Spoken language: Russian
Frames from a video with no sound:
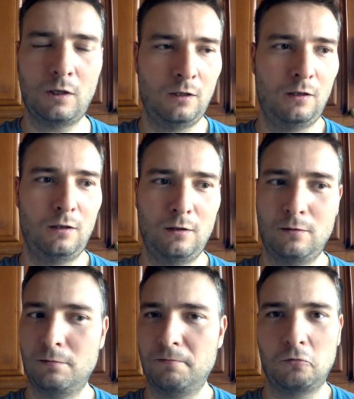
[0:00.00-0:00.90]

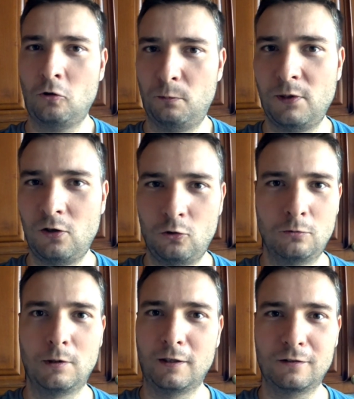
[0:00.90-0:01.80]
И он
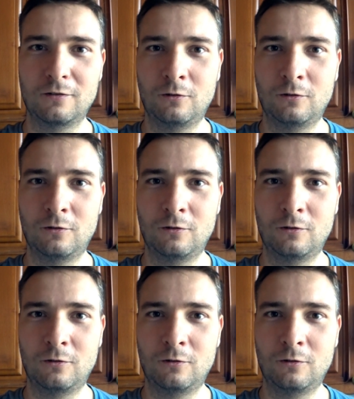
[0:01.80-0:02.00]
передумает,